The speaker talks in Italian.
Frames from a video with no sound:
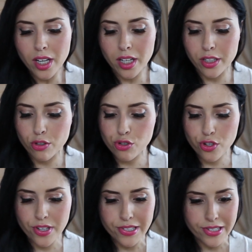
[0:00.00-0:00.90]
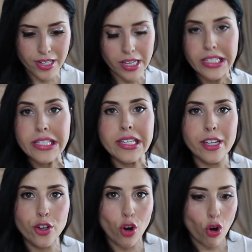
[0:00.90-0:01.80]
eh, non so se sia in
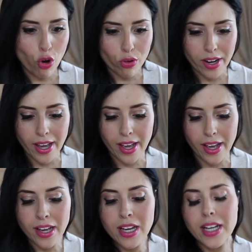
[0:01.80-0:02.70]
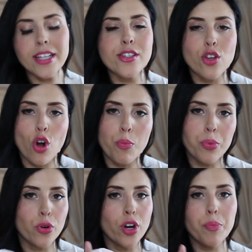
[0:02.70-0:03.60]
silicone, che si
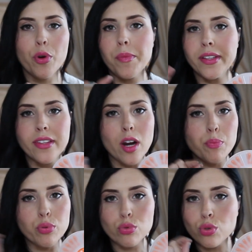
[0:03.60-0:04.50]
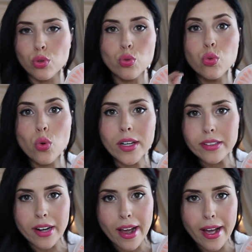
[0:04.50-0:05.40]
rompono, ne puoi mettere appunto
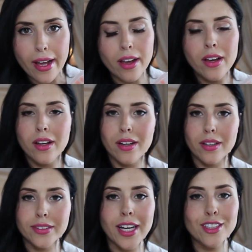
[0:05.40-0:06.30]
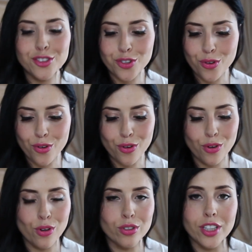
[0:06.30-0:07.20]
due, tre eh,
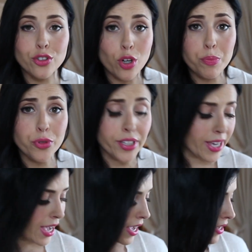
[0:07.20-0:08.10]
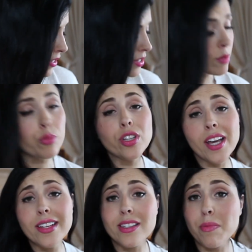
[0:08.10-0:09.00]
dentro, dentro il beauty case, il beauty
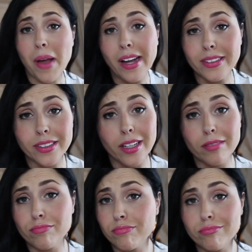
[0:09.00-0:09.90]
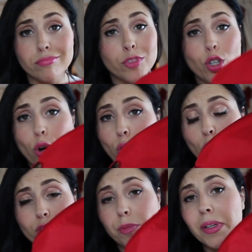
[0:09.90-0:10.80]
case dipende,
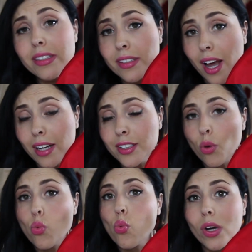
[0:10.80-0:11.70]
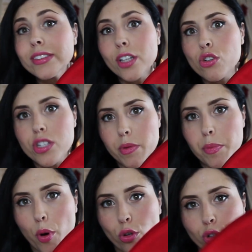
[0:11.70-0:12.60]
io dipende da, da, quante cose
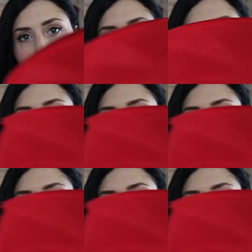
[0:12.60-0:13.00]
mi porto. Comunque,